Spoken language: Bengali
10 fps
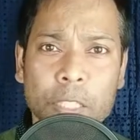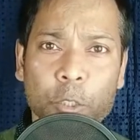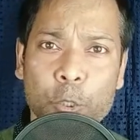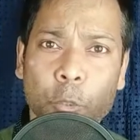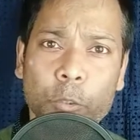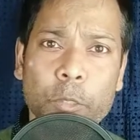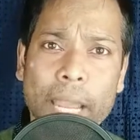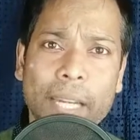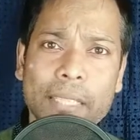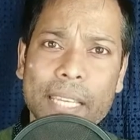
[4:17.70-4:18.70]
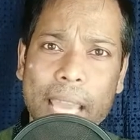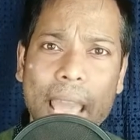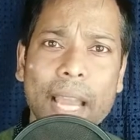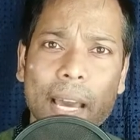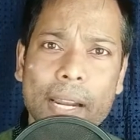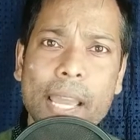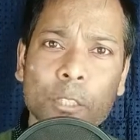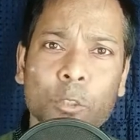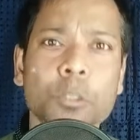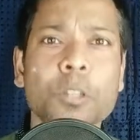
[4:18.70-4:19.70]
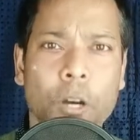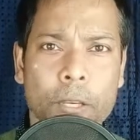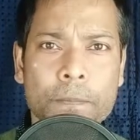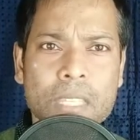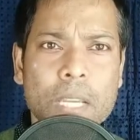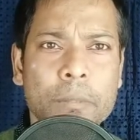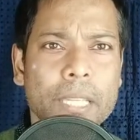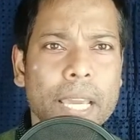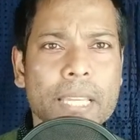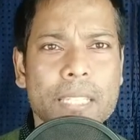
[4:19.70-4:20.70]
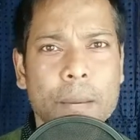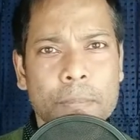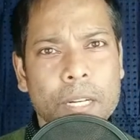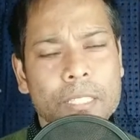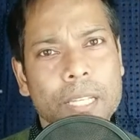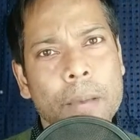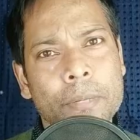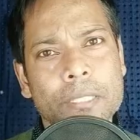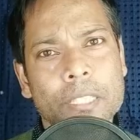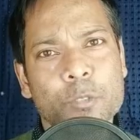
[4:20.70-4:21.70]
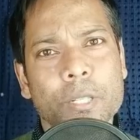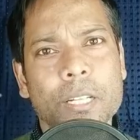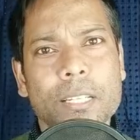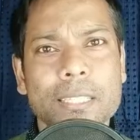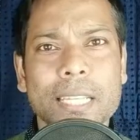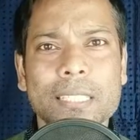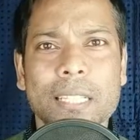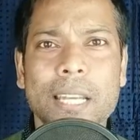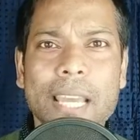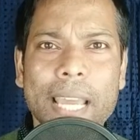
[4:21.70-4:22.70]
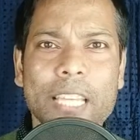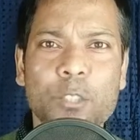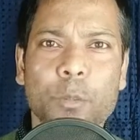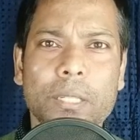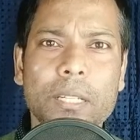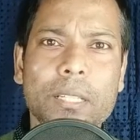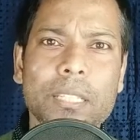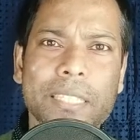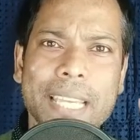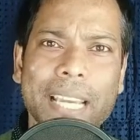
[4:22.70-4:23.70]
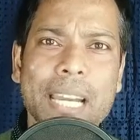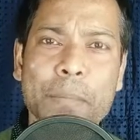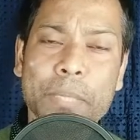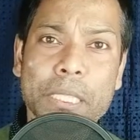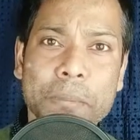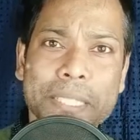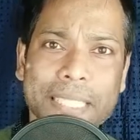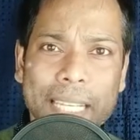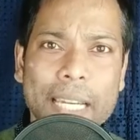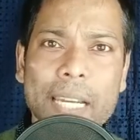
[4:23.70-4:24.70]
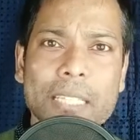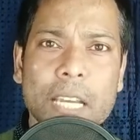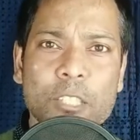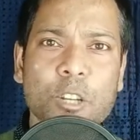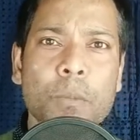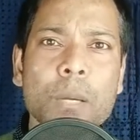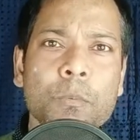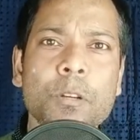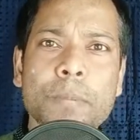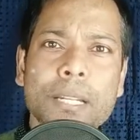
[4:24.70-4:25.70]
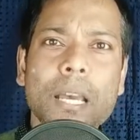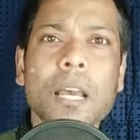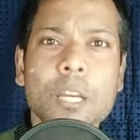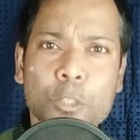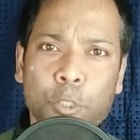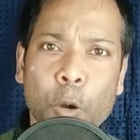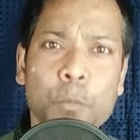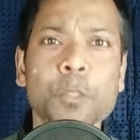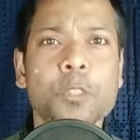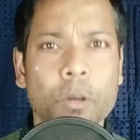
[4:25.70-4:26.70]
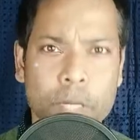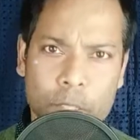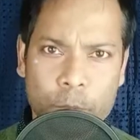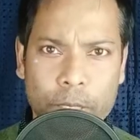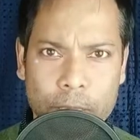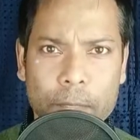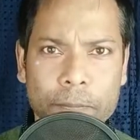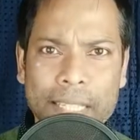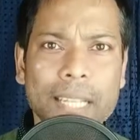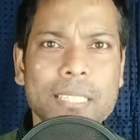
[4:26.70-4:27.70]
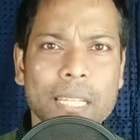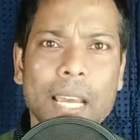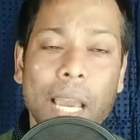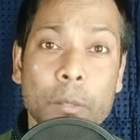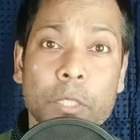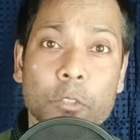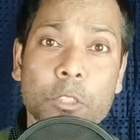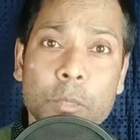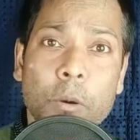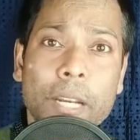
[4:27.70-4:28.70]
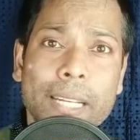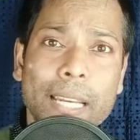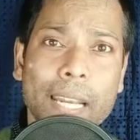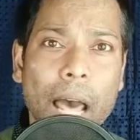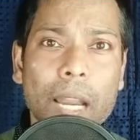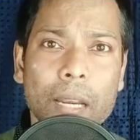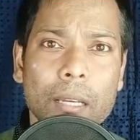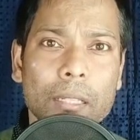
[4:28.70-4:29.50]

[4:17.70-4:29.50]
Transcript: কিন্তু সত্য একটাই এক আর এক দুই হয় যেমন কি এই যে আপনারা যে আমার যে সোয়েটারটা দেখছেন এই সোয়েটারটা যেখানে পৃথিবীর যেখানে যান সবাই বলবে এটা সবুজ রঙের সোয়েটার ঠিক আছে এখন কেউ যদি বলে এটাকে লাল